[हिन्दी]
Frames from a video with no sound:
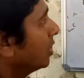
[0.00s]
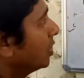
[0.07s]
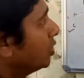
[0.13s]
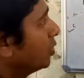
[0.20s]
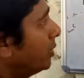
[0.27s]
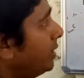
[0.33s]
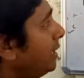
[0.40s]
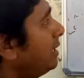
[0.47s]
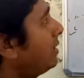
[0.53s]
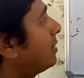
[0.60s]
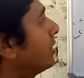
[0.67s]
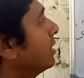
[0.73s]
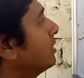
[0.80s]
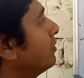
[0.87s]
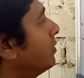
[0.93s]
जो हीट
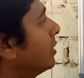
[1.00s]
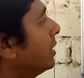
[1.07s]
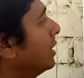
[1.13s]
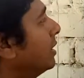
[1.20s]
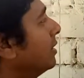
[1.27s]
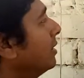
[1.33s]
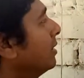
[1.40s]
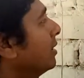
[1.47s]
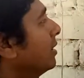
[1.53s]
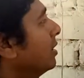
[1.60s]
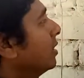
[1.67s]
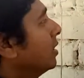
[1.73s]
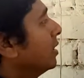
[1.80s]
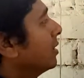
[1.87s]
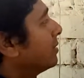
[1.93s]
ट्रांसफर है
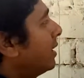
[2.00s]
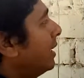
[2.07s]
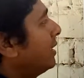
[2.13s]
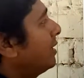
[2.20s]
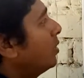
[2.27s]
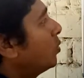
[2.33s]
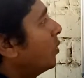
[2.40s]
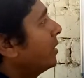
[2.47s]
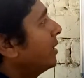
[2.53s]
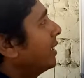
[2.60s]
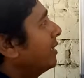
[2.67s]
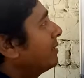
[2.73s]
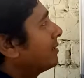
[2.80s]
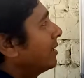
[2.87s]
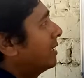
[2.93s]
साइकिल वन
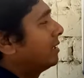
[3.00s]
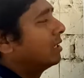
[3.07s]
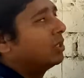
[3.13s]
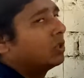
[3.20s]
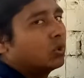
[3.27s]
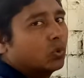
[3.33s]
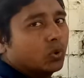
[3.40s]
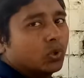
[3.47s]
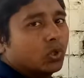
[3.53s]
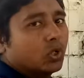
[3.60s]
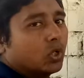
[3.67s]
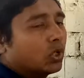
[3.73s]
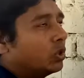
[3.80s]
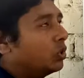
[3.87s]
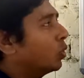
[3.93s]
एंड साइकिल टू
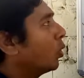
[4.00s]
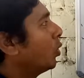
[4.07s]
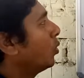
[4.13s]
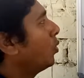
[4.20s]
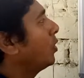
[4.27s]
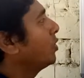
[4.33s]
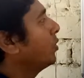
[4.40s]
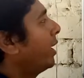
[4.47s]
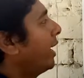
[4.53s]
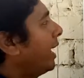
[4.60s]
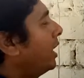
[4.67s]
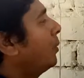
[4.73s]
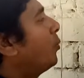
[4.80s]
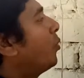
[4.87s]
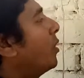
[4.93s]
दोनों का जो
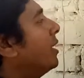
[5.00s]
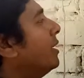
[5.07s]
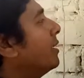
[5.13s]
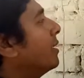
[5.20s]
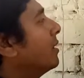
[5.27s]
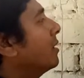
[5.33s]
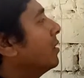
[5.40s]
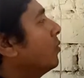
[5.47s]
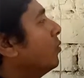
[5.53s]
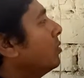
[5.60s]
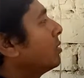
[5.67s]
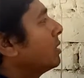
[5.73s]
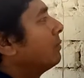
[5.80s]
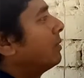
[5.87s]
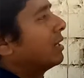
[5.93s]
एंड पॉइंट है वो
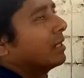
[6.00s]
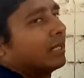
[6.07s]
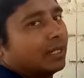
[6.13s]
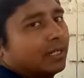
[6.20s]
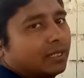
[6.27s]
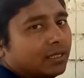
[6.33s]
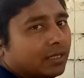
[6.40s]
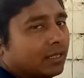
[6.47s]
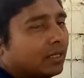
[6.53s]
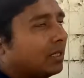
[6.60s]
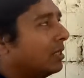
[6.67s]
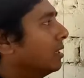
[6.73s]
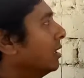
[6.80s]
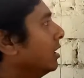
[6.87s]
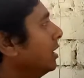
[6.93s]
समान है
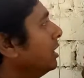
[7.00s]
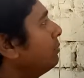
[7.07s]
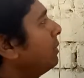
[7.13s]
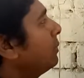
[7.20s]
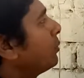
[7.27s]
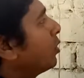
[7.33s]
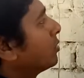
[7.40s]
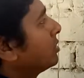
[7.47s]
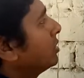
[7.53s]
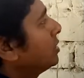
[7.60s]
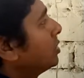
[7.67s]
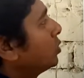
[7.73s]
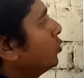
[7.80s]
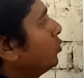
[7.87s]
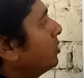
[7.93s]
इसमें प्रोसेस
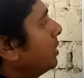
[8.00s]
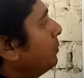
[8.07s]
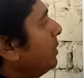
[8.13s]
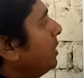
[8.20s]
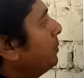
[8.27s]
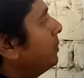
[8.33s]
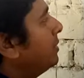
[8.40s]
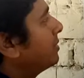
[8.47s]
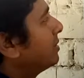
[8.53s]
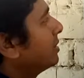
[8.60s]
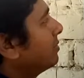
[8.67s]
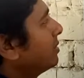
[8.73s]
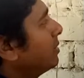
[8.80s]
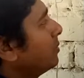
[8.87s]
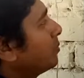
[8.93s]
टू से बी बी
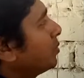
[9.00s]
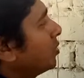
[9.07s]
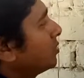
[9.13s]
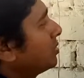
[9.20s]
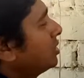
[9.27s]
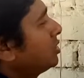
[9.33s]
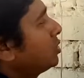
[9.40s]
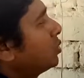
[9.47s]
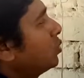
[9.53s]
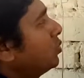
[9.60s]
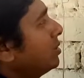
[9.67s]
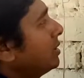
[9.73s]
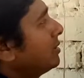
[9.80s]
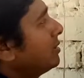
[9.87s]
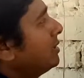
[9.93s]
सेवन प्रोसेस टू
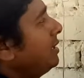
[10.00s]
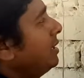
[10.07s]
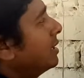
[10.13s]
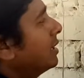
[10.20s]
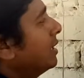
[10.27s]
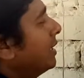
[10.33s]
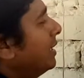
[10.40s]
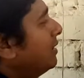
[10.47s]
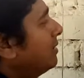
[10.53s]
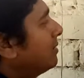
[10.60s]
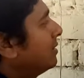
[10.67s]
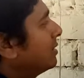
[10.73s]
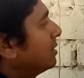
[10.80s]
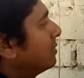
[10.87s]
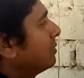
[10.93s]
से सी एंड
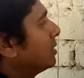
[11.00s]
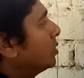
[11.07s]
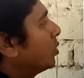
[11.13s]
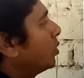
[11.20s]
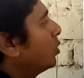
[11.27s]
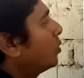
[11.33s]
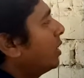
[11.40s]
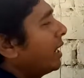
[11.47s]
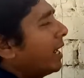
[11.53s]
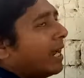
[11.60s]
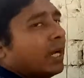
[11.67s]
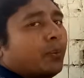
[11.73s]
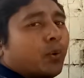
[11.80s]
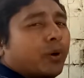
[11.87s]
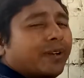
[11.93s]
सी सेवन दोनों का
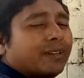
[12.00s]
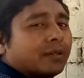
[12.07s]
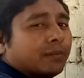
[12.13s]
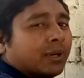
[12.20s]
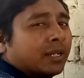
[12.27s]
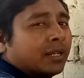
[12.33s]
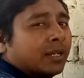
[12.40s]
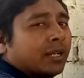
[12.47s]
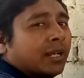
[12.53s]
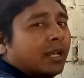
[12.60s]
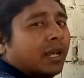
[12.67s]
एंड पॉइंट समान है